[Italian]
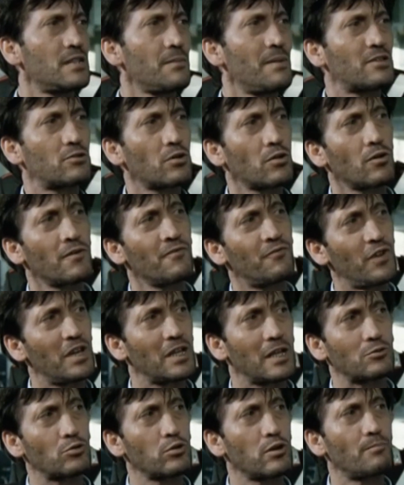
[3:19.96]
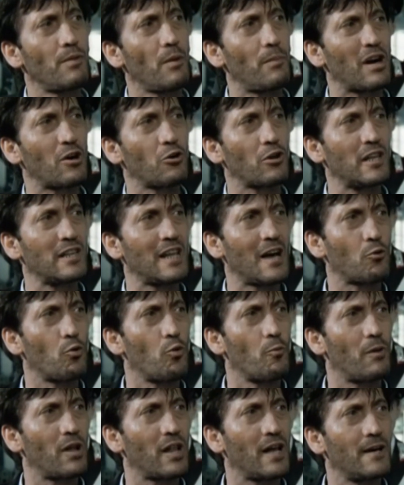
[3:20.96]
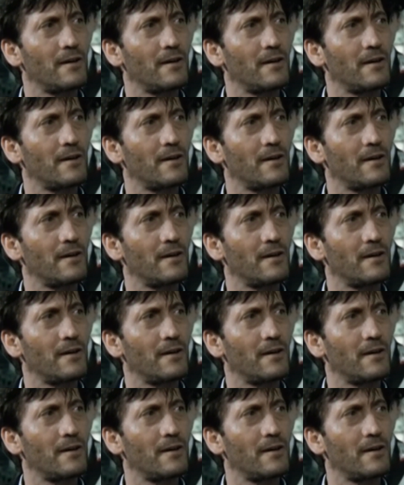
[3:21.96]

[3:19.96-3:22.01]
si mettono in fila sul libro pago della cupola.